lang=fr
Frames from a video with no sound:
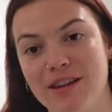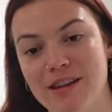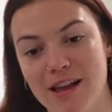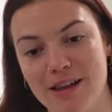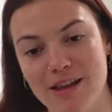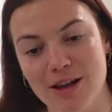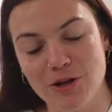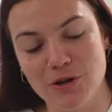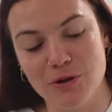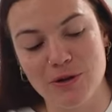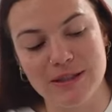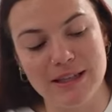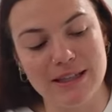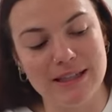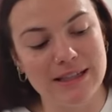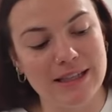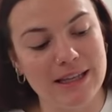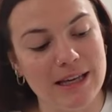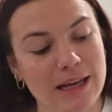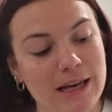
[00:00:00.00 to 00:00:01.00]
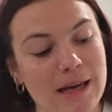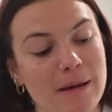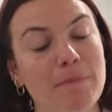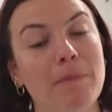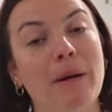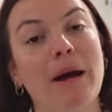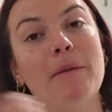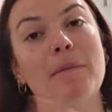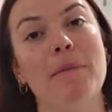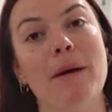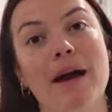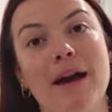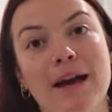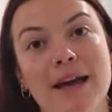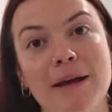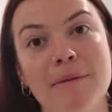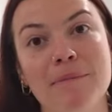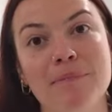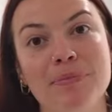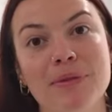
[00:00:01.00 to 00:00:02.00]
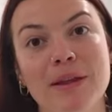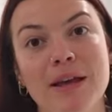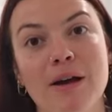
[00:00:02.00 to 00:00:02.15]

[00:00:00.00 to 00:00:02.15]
dernières choses ici, préparer